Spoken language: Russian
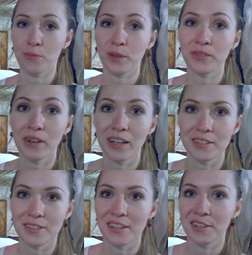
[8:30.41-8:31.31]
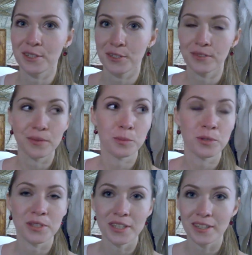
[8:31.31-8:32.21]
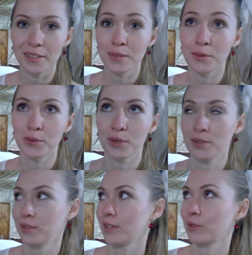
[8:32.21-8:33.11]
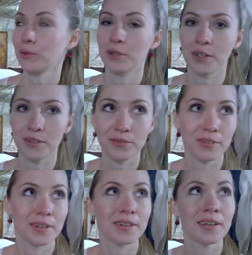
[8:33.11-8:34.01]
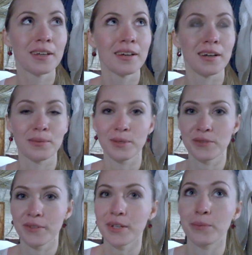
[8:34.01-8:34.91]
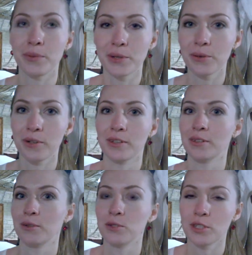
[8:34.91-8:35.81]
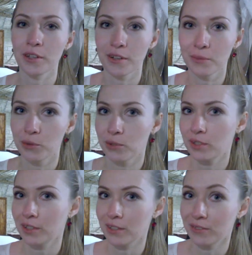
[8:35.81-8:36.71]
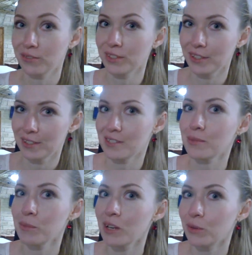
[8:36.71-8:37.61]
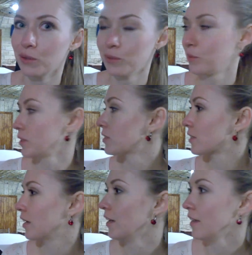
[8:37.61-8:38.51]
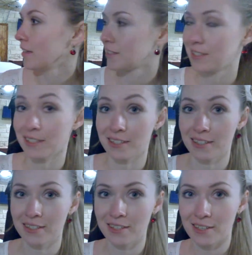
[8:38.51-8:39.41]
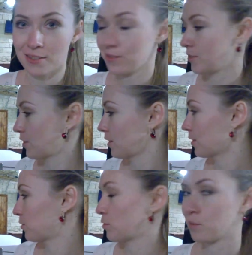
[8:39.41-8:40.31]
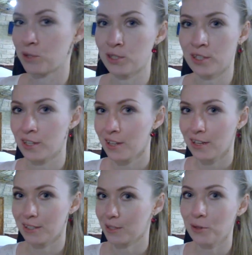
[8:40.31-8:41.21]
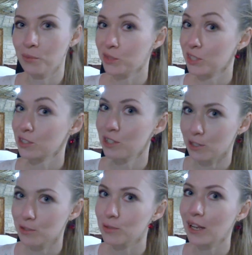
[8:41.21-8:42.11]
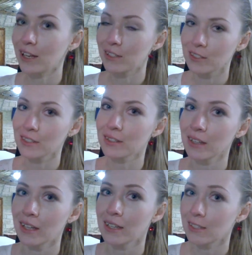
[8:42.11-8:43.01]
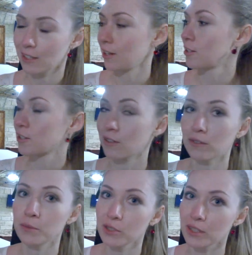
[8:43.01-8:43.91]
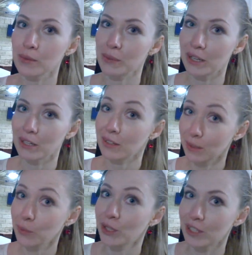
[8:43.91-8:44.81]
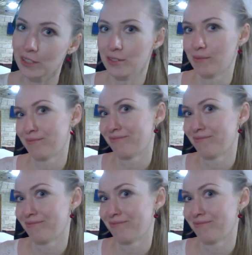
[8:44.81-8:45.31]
подвале исторического музея есть вот такое кафе. Атмосфера прикольная. Такое ощущение, как будто ты так в недра земли углубился. И здесь есть даже витрина, то есть можно ознакомиться с частью коллекции исторического музея, пока обедаешь.